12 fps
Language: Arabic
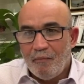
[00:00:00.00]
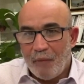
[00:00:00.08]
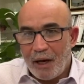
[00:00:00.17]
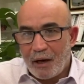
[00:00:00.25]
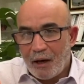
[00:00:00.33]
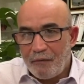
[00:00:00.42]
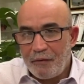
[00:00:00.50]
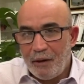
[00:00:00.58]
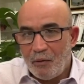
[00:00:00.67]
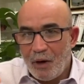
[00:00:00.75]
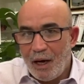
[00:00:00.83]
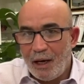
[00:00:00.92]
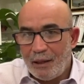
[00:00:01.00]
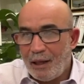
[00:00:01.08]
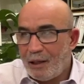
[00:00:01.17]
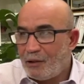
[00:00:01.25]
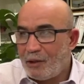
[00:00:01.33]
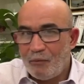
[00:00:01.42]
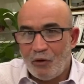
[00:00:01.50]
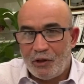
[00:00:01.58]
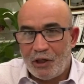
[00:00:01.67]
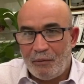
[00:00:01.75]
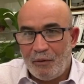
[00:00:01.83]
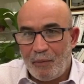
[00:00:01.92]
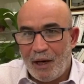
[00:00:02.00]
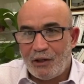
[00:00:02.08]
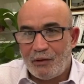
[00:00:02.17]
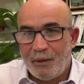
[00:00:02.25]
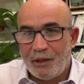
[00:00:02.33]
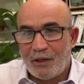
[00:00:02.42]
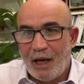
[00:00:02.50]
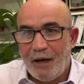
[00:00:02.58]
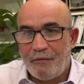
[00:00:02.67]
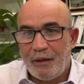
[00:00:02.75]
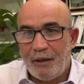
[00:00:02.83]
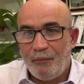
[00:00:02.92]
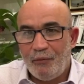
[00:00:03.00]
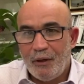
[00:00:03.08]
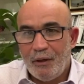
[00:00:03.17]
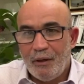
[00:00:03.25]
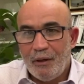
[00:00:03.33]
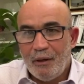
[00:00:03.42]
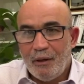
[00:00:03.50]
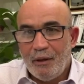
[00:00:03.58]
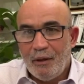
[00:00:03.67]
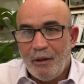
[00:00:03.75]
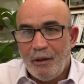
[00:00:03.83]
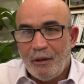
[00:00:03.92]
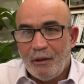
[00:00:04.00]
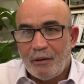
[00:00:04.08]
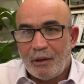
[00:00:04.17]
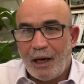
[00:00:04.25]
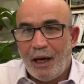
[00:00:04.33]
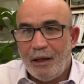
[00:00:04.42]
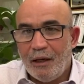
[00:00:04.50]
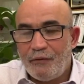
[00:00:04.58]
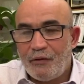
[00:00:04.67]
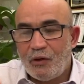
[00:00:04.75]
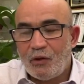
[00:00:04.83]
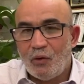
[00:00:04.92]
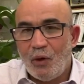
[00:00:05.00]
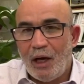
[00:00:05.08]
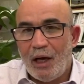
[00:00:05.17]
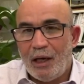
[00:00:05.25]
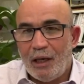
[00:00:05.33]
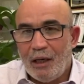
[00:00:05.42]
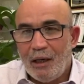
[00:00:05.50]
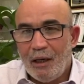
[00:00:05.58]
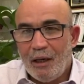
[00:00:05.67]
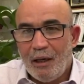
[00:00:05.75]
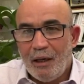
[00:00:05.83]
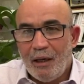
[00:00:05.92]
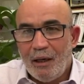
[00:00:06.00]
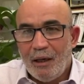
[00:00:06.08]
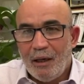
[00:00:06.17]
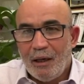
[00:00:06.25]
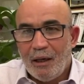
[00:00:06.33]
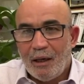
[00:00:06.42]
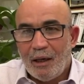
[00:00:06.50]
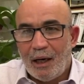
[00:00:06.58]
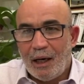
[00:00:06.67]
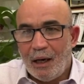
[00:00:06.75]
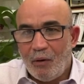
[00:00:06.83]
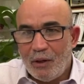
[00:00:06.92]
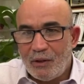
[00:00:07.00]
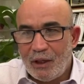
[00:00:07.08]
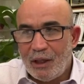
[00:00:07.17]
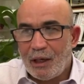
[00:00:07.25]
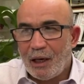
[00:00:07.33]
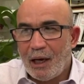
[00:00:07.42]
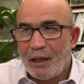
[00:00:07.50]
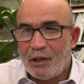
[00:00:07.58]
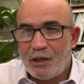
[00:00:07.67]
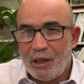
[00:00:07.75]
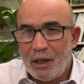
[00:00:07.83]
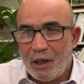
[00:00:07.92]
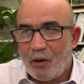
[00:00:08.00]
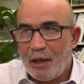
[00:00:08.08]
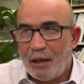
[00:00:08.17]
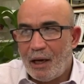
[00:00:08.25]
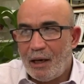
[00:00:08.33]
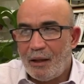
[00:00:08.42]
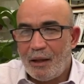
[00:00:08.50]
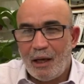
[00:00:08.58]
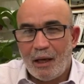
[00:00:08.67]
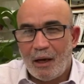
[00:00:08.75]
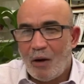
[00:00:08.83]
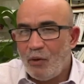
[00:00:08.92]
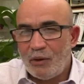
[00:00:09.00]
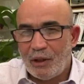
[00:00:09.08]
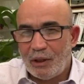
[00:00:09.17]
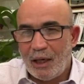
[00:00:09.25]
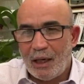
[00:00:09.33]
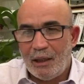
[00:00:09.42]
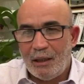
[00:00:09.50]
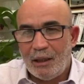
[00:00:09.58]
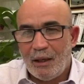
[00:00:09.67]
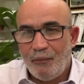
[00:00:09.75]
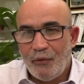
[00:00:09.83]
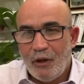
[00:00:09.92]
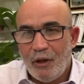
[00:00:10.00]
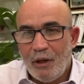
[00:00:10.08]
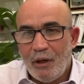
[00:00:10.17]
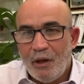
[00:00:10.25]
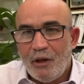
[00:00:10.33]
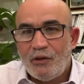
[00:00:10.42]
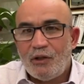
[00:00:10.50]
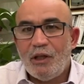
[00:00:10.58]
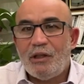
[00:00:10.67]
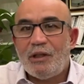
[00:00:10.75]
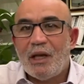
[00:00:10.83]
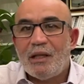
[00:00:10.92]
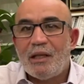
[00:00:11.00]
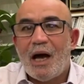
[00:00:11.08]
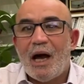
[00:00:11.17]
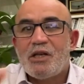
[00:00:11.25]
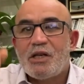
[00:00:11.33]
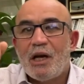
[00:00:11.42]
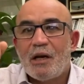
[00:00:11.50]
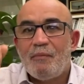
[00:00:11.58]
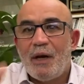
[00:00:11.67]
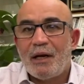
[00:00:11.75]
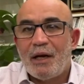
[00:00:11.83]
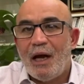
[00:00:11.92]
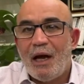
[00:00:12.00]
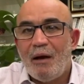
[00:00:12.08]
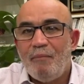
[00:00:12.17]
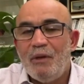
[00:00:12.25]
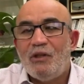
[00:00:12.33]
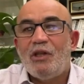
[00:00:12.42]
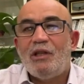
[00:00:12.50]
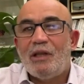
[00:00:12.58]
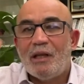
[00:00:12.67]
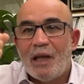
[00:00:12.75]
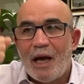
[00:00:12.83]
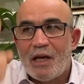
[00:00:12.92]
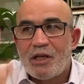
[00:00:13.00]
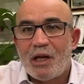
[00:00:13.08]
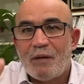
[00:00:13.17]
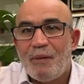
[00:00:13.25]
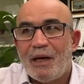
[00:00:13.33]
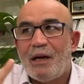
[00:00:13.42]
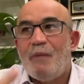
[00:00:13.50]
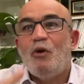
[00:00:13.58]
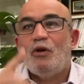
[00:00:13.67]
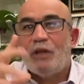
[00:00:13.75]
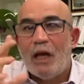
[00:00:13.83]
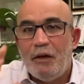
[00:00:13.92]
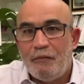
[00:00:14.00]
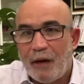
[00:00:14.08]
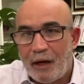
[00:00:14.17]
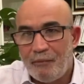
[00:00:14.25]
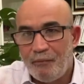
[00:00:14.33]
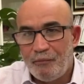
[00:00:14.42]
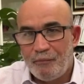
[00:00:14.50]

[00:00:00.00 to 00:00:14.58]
مرة فيه واحد هذا يسموه جيرمي باكسمان صحفي طرح نفس السؤال على وزير الخارجية كان آنذاك أو وزير الداخلية ستة عشر مرة بستة عشر مرة مختلفة